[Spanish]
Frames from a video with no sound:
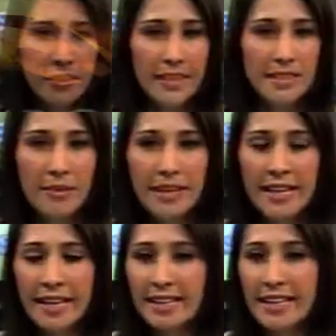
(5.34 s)
Y esta
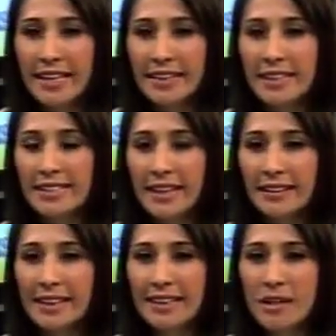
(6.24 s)
mañana el dirigente
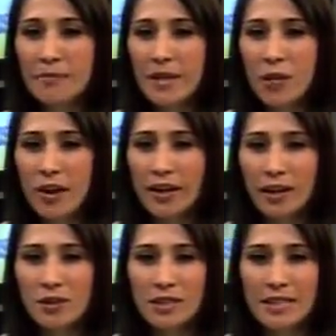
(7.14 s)
estatal del PRI, Juan
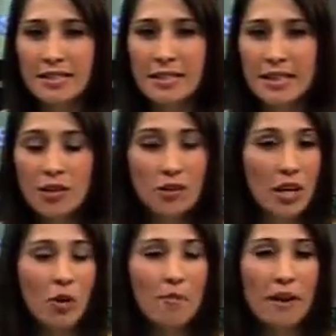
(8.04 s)
Carlos Lastiri, nos
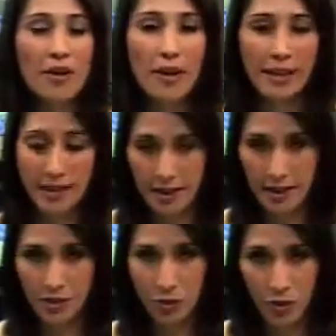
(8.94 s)
acompañó aquí en
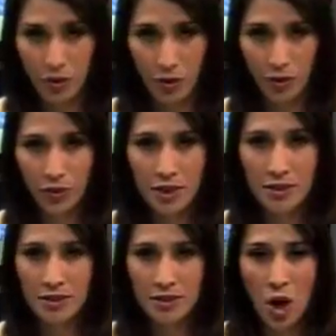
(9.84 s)
el estudio de Oro
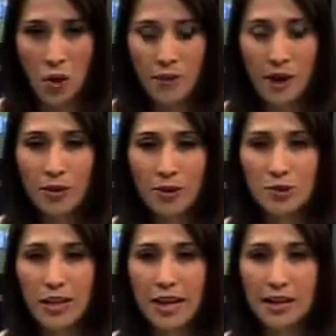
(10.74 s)
Noticias. Dio a
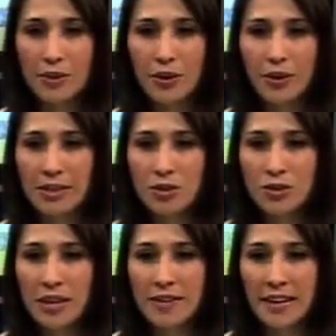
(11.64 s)
conocer la reunión que
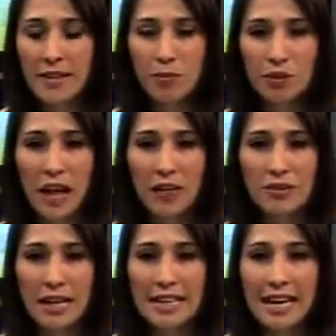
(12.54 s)
sostendrán
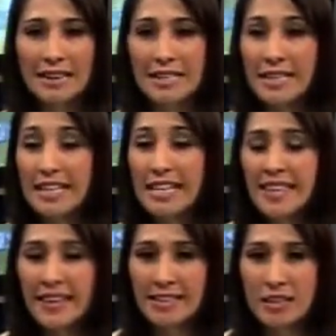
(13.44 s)
diputados, alcaldes y
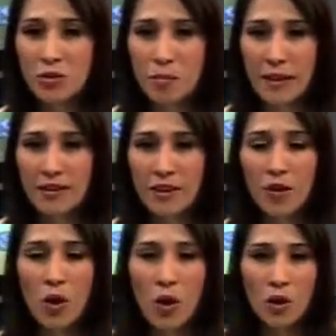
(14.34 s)
líderes de su
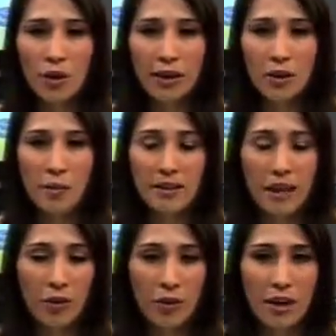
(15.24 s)
partido con el
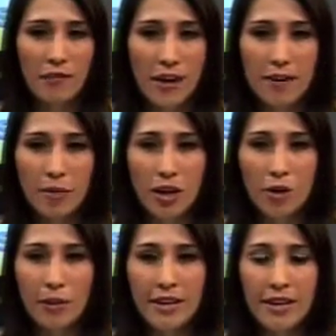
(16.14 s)
gobernador Rafael
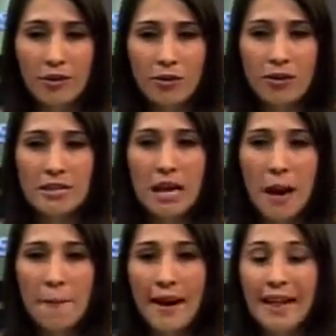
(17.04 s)
Moreno Valle Rosas
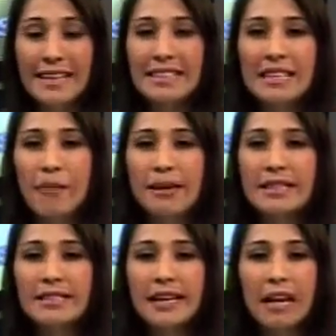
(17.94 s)
para
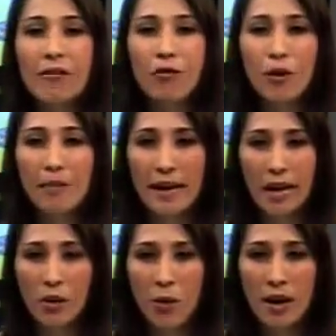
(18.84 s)
establecer la forma en
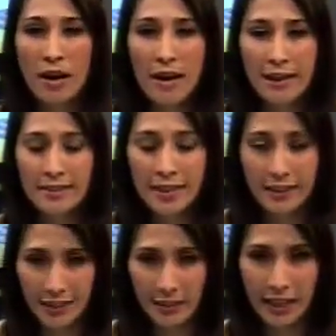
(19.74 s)
la cual
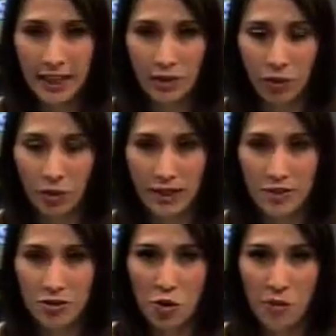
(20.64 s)
estarán trabajando durante
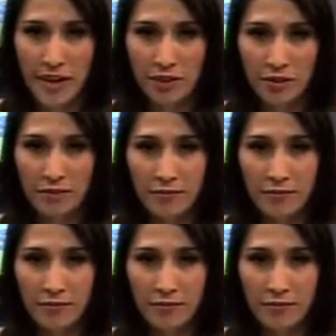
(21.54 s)
su gobierno.